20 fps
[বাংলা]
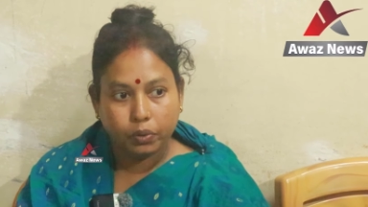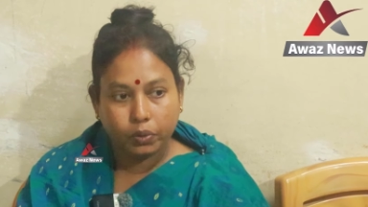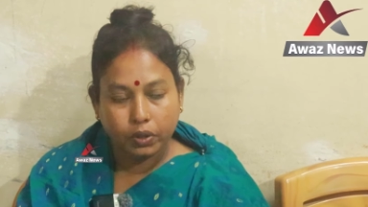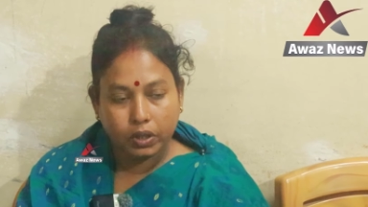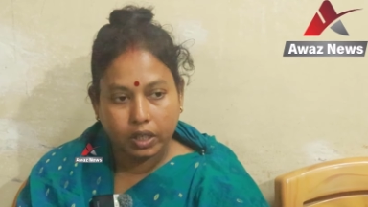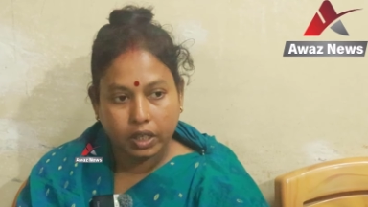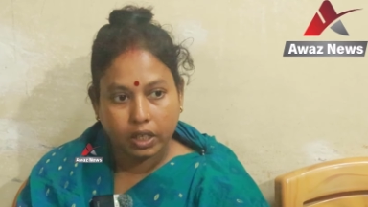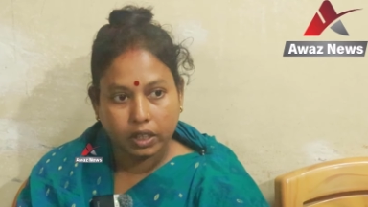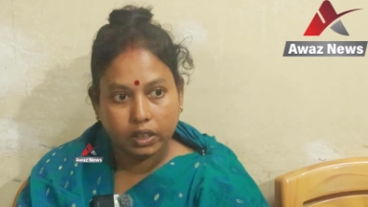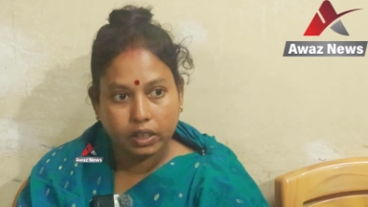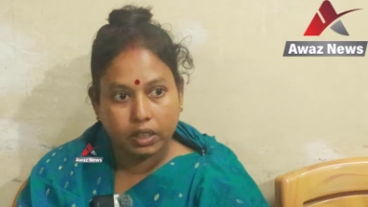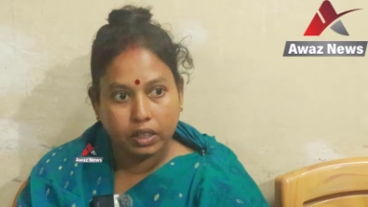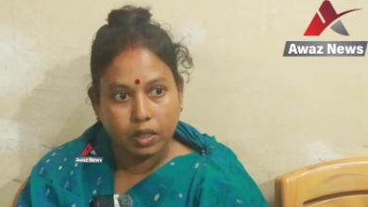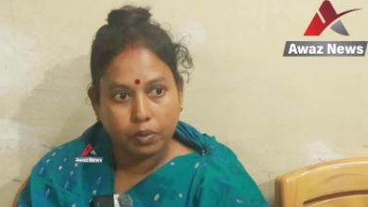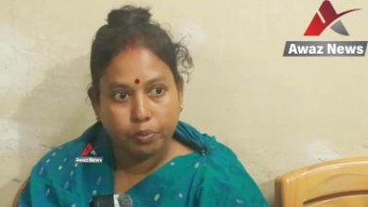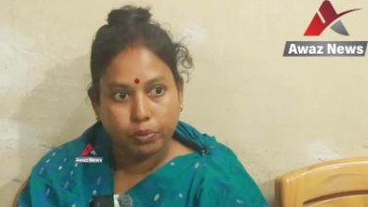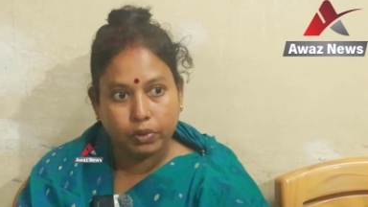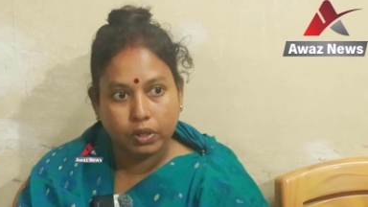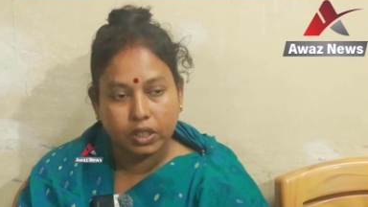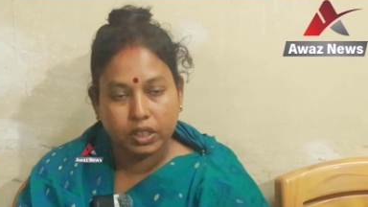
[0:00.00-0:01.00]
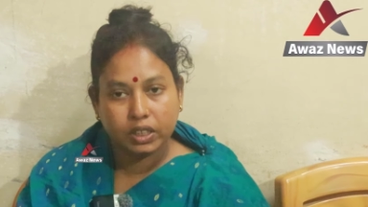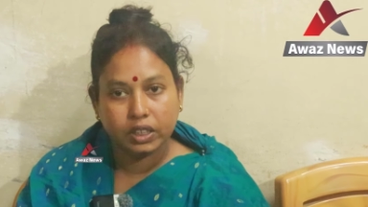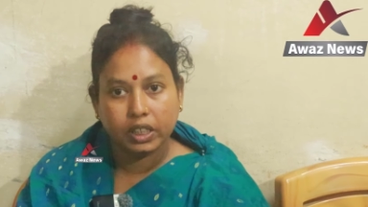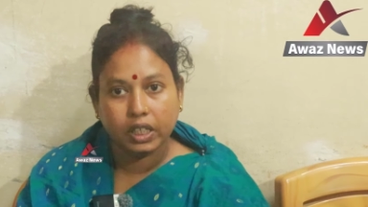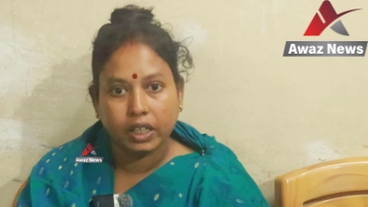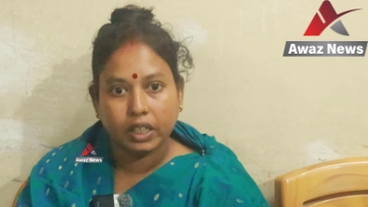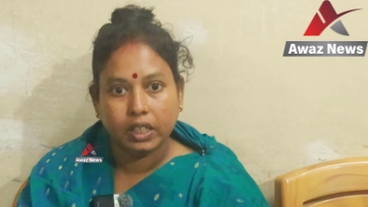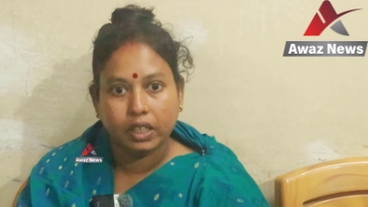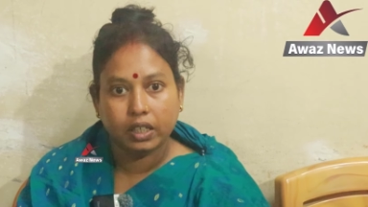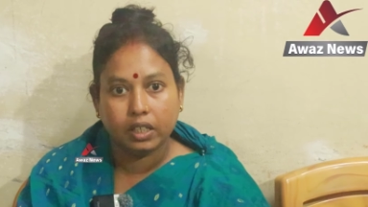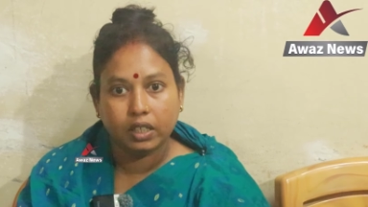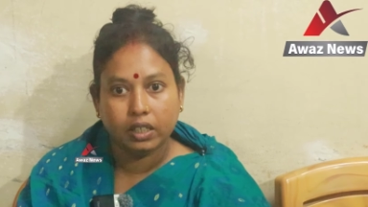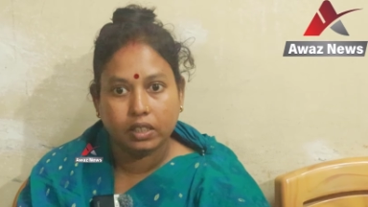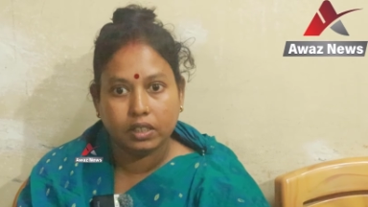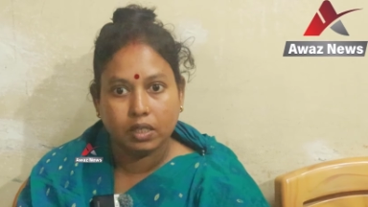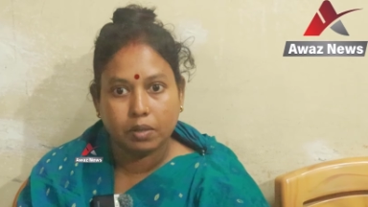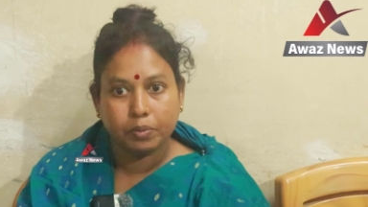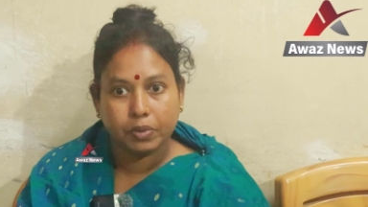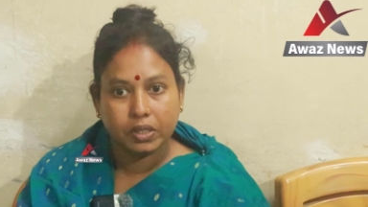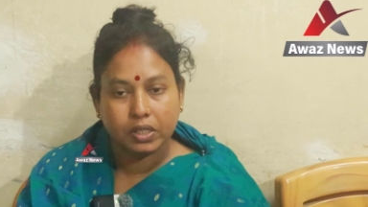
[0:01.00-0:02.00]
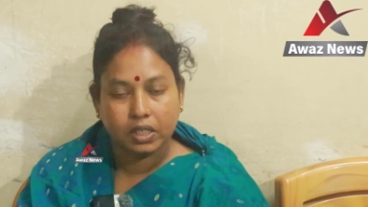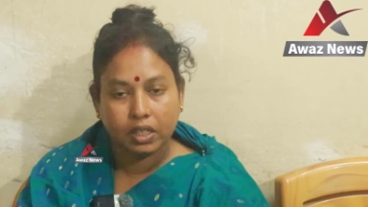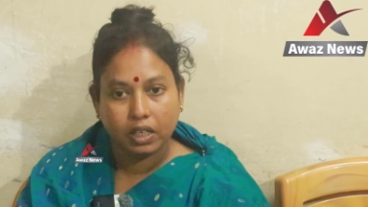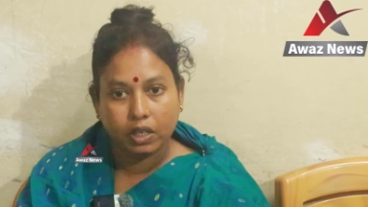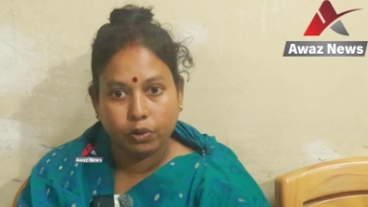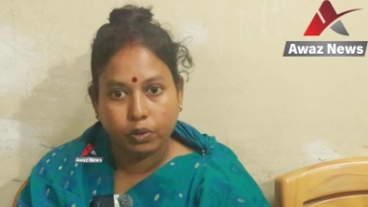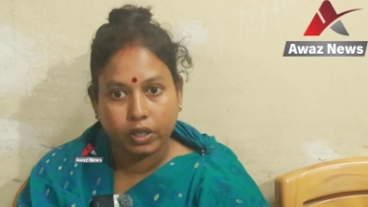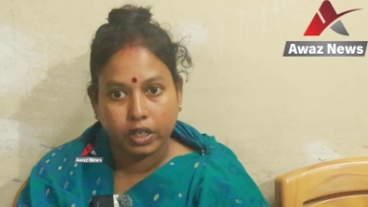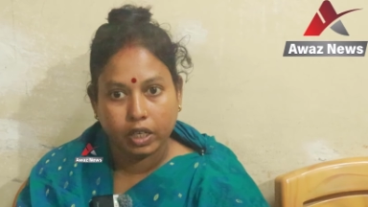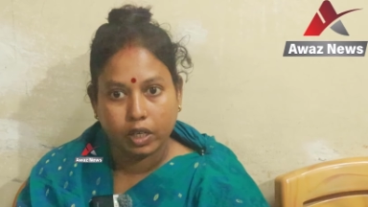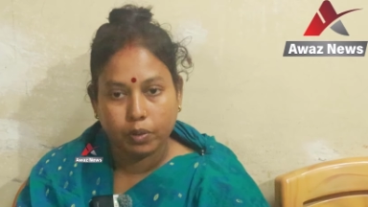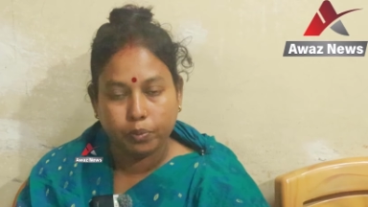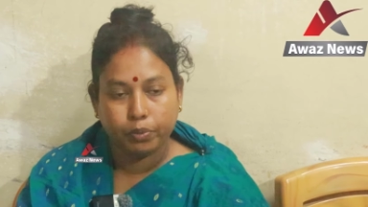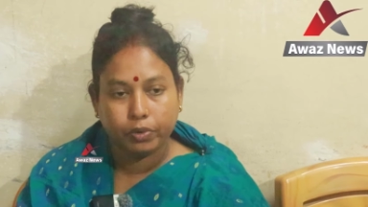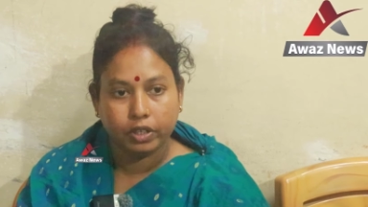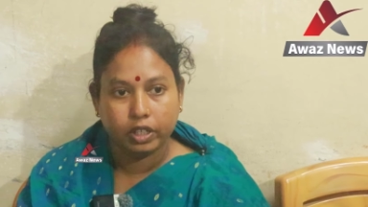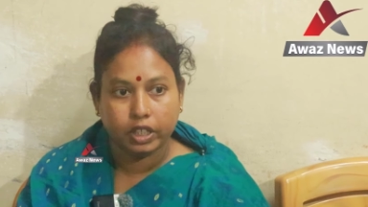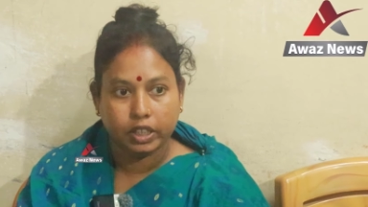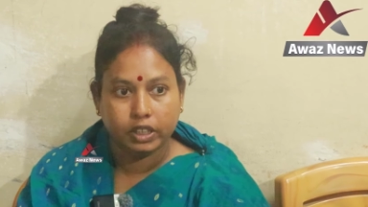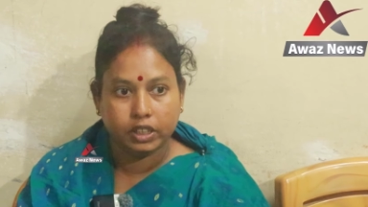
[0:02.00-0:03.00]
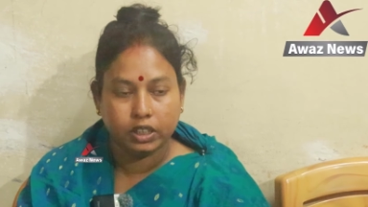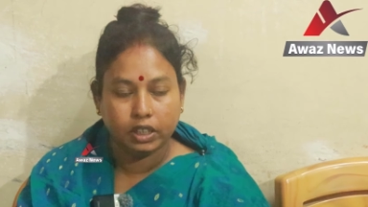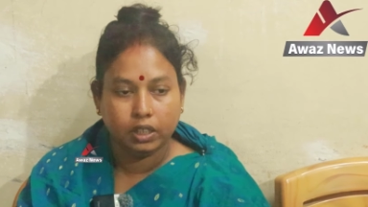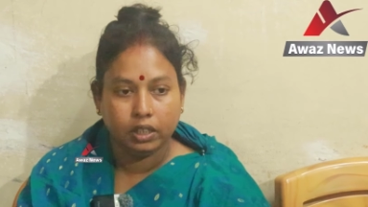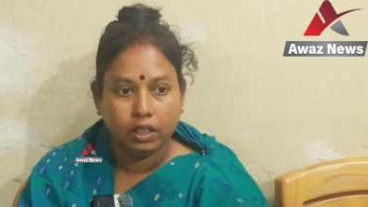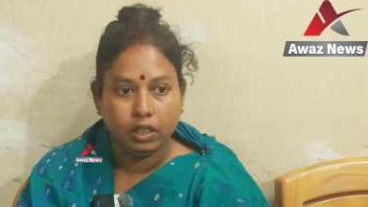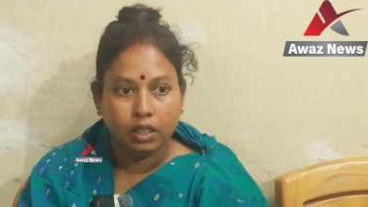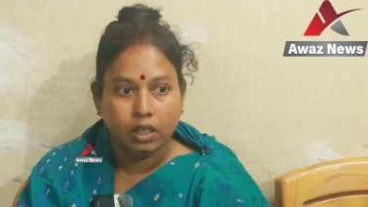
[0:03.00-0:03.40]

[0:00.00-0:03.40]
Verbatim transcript: ওইখান থেকে পুলিশ দেখে যে আমার ছেলে ওইখানে পলাইছে